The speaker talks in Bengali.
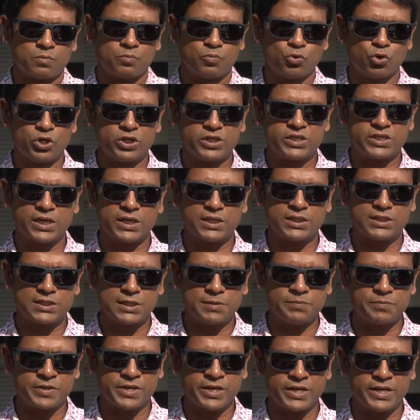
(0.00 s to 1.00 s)
বরিশাল
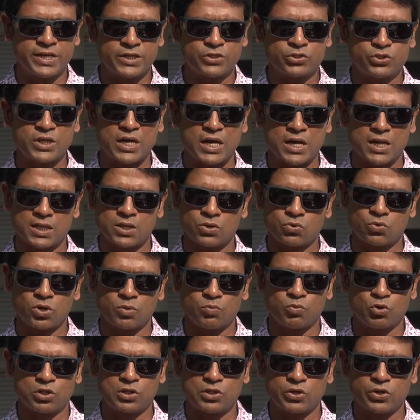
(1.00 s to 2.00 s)
টিমকে নিয়ে যদি আলাদা করে
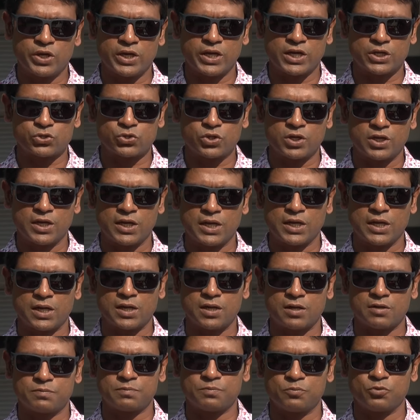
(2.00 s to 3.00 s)
বলতে হয় আসলে
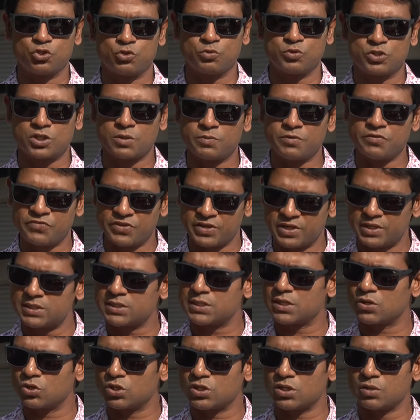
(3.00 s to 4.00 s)
প্রথমে যদি আপনি
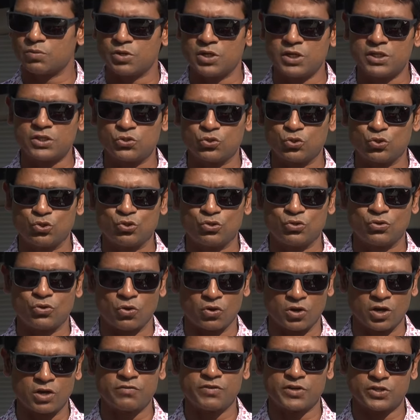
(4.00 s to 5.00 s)
ফিটনেসের কথা বলেন শুধু
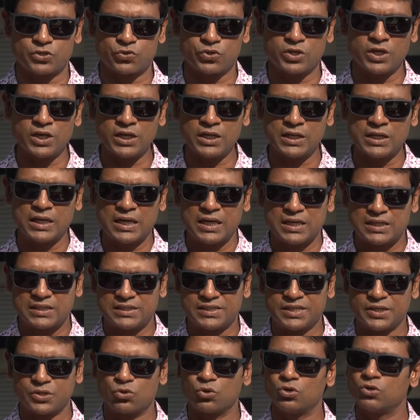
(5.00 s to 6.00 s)
লঙ্গা পার্সন না
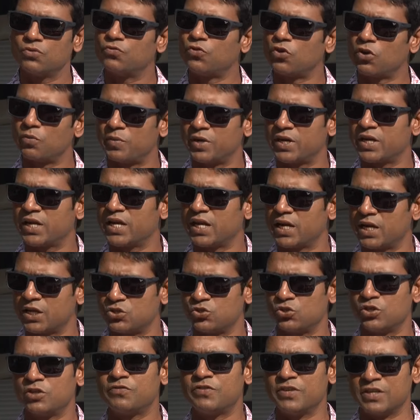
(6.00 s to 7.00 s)
যে কোনো ফর্মেটে খেলার
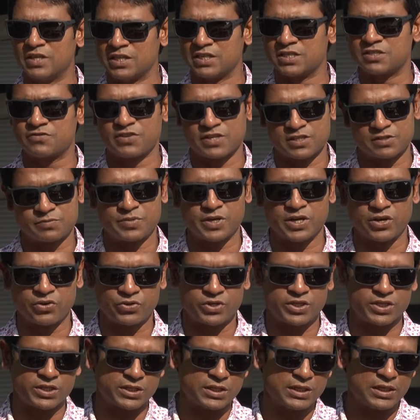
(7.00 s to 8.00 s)
জন্য ফিটনেস ফার্স্ট
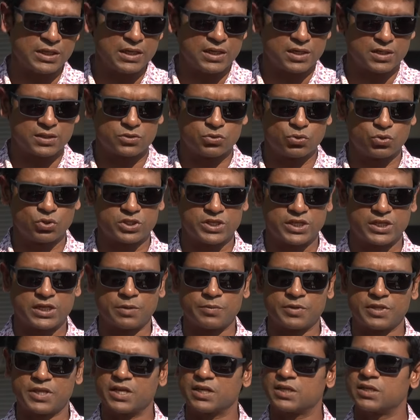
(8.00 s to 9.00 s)
প্রায়োরিটি তো সেটা
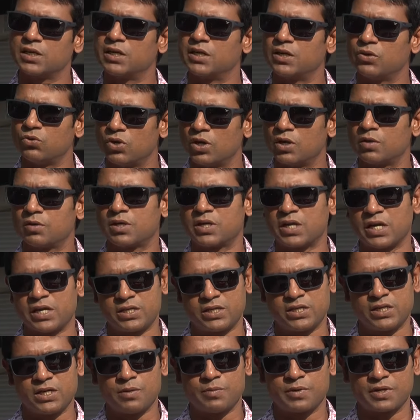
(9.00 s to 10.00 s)
আমাদের একটা রেগুলার
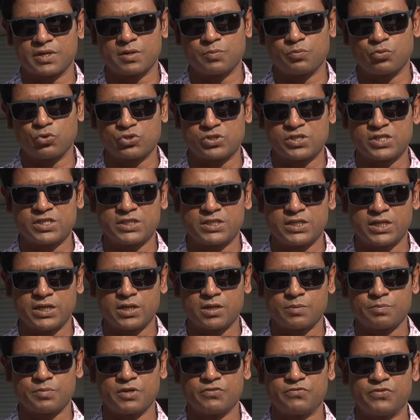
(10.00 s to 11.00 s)
ক্রাইটেরিয়া বা একটা প্রসেস যে
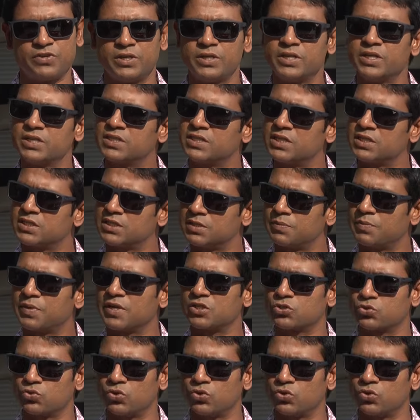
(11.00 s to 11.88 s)
আপনার ফিটনেস টেস্টে পাশ